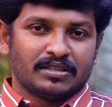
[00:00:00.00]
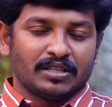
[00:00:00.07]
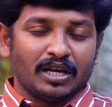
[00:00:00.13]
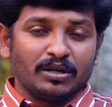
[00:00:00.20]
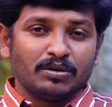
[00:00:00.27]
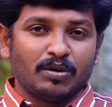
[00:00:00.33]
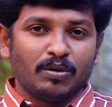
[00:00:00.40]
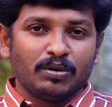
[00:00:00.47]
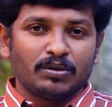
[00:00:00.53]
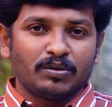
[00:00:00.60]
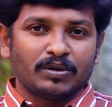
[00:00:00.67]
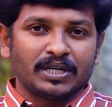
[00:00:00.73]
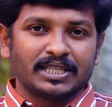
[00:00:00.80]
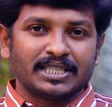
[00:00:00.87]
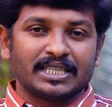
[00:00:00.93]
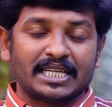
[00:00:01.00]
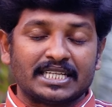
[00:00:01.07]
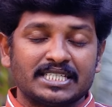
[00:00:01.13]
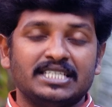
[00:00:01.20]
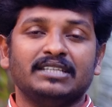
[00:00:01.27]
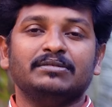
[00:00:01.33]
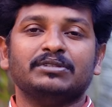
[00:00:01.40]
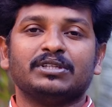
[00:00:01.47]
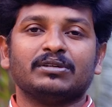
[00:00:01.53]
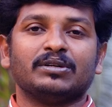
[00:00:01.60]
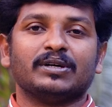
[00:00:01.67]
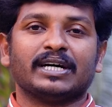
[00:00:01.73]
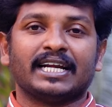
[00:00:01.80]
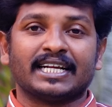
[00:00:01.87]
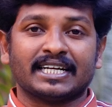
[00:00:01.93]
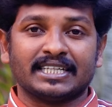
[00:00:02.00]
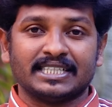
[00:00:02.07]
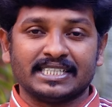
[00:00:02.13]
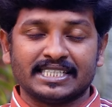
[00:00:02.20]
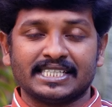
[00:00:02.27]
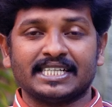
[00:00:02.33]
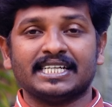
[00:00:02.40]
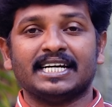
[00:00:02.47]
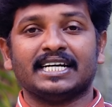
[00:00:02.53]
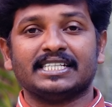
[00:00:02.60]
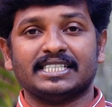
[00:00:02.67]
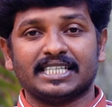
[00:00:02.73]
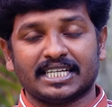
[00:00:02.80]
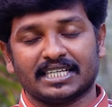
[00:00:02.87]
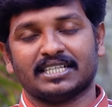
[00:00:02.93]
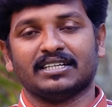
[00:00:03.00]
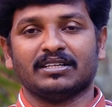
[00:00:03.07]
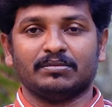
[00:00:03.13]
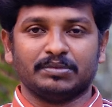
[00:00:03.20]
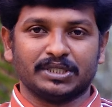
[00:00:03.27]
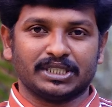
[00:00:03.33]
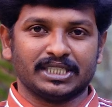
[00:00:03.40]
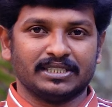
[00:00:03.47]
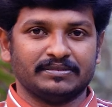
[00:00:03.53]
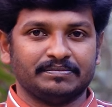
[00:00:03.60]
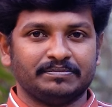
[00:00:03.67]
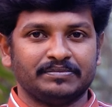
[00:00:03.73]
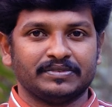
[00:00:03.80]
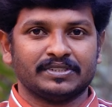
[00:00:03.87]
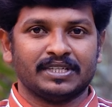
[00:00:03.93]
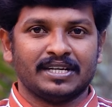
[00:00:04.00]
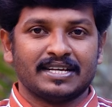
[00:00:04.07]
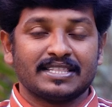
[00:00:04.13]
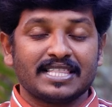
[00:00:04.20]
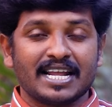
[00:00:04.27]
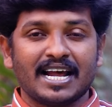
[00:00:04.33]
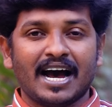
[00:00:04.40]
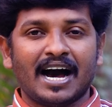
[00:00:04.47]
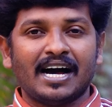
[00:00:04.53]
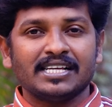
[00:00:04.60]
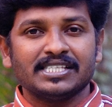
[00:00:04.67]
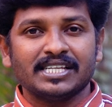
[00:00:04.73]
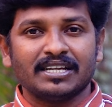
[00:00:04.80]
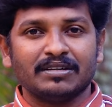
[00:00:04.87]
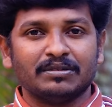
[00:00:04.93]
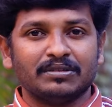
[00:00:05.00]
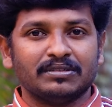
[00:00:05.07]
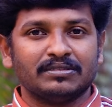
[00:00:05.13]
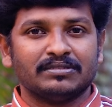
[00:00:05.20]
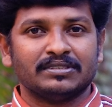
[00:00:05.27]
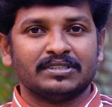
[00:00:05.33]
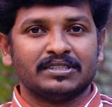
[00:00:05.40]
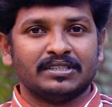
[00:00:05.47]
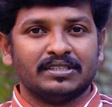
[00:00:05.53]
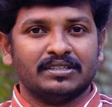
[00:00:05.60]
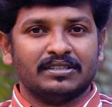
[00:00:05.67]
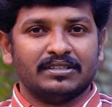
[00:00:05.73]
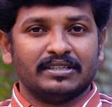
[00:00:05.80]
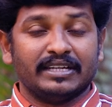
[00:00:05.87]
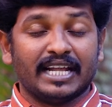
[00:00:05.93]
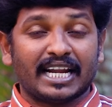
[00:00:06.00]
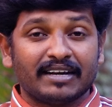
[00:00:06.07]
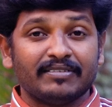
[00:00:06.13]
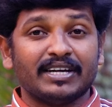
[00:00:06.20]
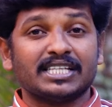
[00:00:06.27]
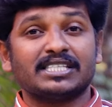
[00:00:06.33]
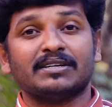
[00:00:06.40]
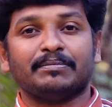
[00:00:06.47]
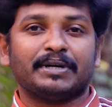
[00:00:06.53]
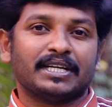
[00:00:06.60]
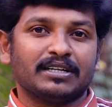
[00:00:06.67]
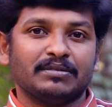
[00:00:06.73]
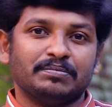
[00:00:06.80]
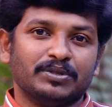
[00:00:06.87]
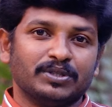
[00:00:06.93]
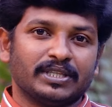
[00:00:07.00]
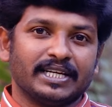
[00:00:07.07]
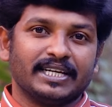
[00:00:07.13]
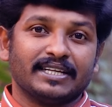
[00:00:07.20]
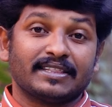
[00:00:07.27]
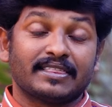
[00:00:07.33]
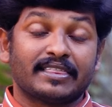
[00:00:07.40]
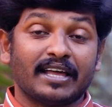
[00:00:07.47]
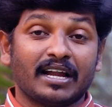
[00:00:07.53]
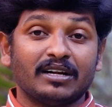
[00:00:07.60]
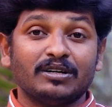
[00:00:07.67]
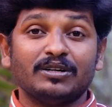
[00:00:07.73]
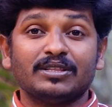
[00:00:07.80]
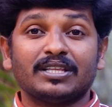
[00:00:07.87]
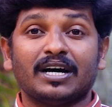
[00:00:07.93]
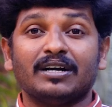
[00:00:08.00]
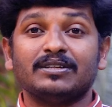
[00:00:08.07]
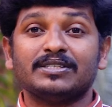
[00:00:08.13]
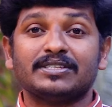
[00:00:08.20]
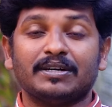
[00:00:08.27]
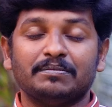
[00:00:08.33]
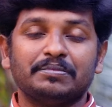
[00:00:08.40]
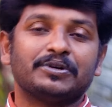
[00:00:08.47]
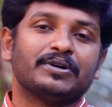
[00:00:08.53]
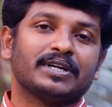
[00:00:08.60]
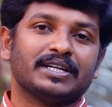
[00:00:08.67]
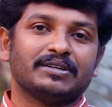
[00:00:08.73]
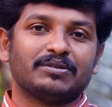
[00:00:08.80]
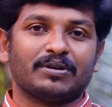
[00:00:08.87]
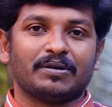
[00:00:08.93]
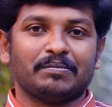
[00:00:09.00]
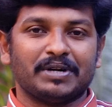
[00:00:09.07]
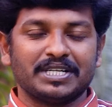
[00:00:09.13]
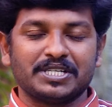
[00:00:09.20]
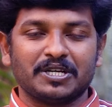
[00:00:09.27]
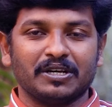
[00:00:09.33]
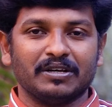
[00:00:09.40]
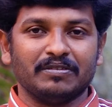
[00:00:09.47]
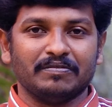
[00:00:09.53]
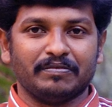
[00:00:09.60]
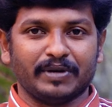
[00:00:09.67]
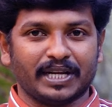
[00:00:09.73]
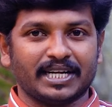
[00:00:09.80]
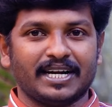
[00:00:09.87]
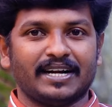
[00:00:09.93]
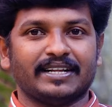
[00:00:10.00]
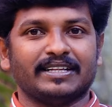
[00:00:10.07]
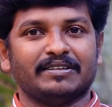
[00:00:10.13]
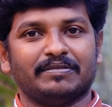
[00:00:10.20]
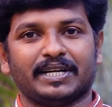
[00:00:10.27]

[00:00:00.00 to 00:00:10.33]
తాను కోరుకున్నది తన జీవితంలో గనక నిజంగా జరగకపోతే తన ఆశలు నెరవేర్చబడకపోతే తనను తాను చంపుకోవడానికి కూడా మనిషి వెనకాడనే